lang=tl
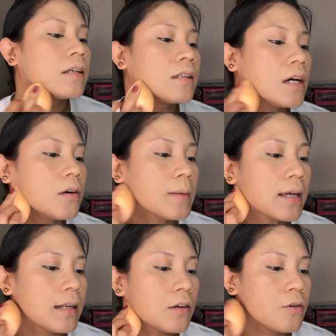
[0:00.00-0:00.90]
Hindi ako
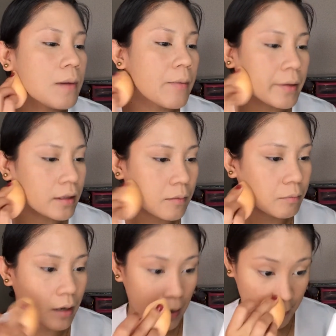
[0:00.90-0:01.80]
mahilig gumamit ng
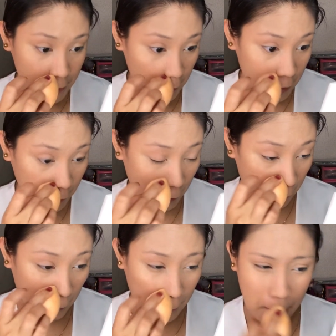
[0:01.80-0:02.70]
brush
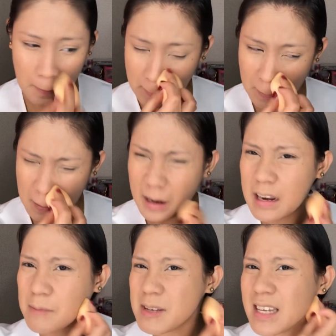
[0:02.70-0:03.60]
kasi
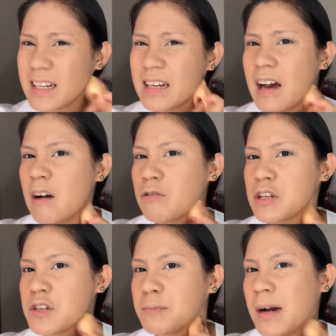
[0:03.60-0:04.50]
Ala, masanay lang ako
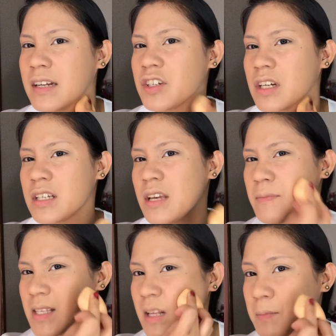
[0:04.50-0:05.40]
sa sponge kasi
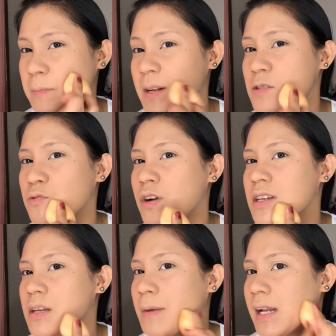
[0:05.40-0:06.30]
mas napipress ko
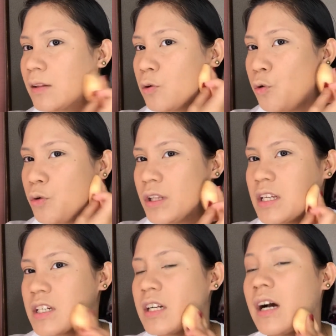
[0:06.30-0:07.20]
nga sa balat ko. Hindi
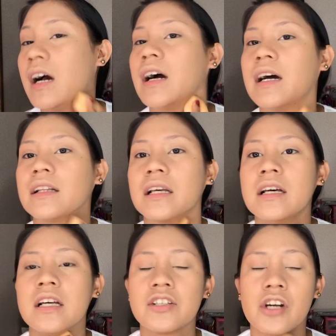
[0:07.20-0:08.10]
siya nakaangat.
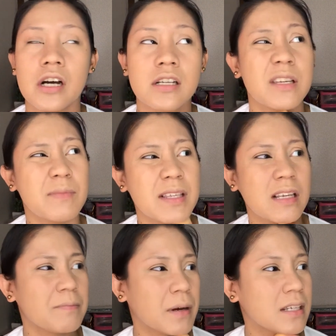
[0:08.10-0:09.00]
Tsaka kasi
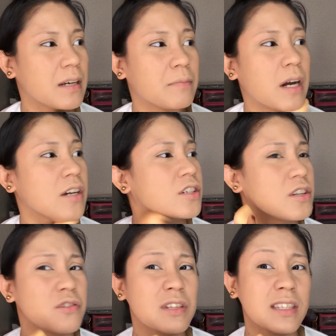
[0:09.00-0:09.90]
minsan pag sa brush,
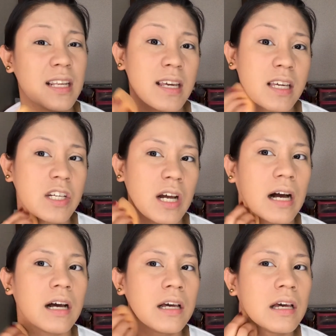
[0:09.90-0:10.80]
yung streaky siya,
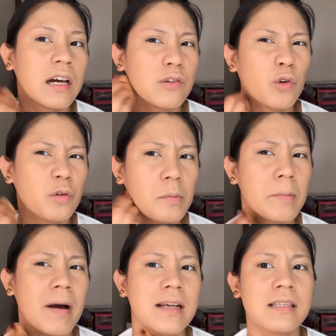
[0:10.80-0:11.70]
yung
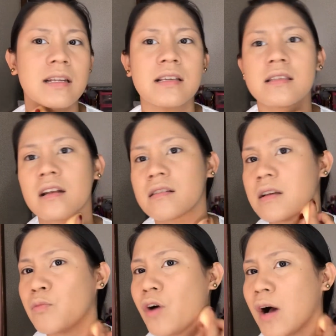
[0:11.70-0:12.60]
mga streak-streak
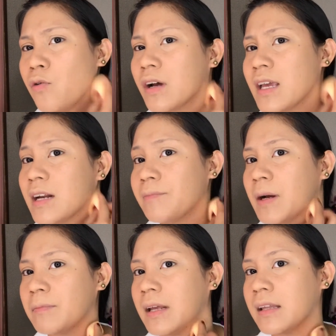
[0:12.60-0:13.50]
sa mukha ko, ang hirap
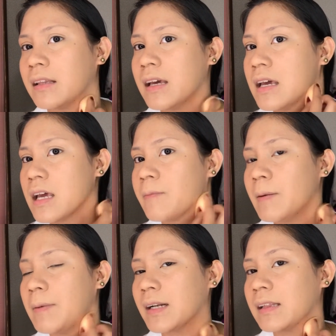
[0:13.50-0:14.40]
mag-blend. Iba
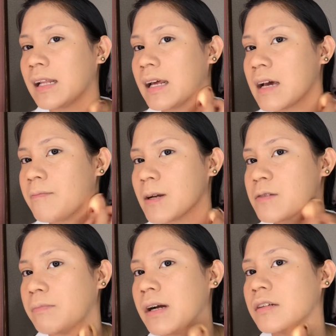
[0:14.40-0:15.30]
pa rin talaga pag
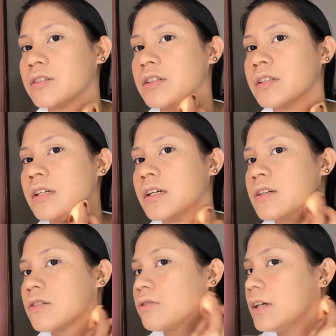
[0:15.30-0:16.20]
sponge.
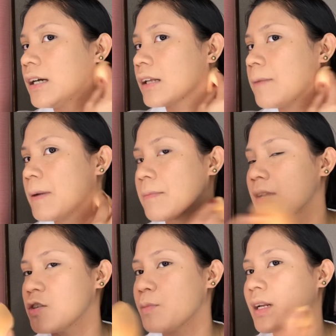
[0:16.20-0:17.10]
So yan, kapag
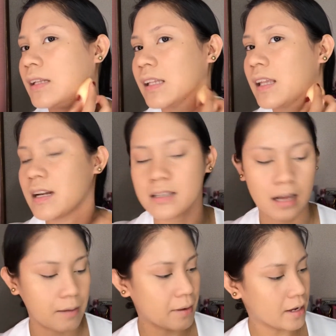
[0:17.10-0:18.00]
medyo may natitira sa
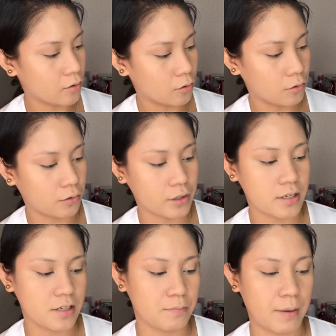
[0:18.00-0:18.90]
kamay ko or
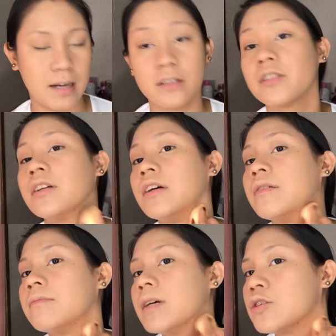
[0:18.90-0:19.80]
sa sponge,
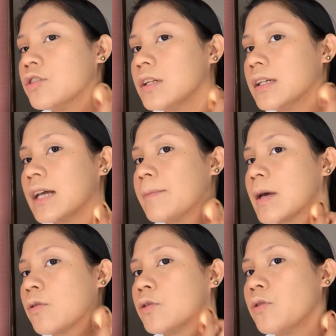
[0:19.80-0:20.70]
medyo
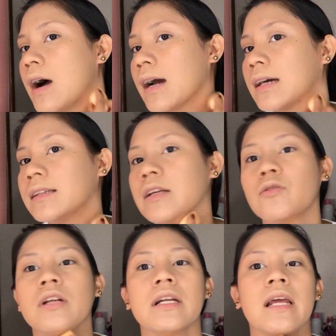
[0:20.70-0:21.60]
dinadamay ko yung hanggang dito
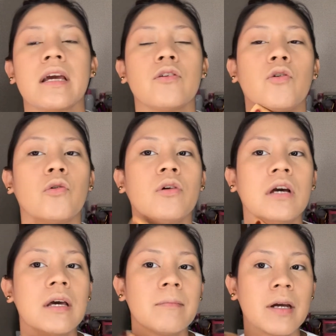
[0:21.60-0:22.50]
ng leeg ko.
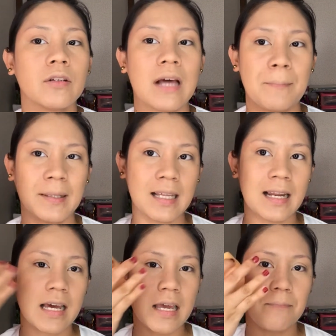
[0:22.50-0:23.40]
Pero dapat
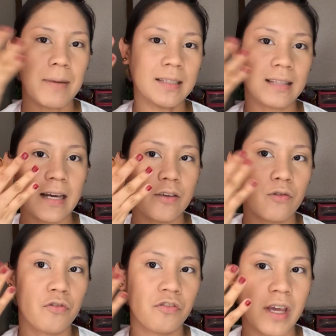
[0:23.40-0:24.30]
talaga yan pantay
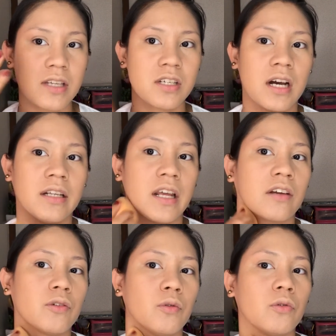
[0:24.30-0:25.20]
yung face tsaka neck
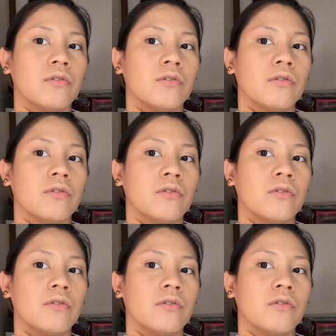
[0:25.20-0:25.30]
nyo.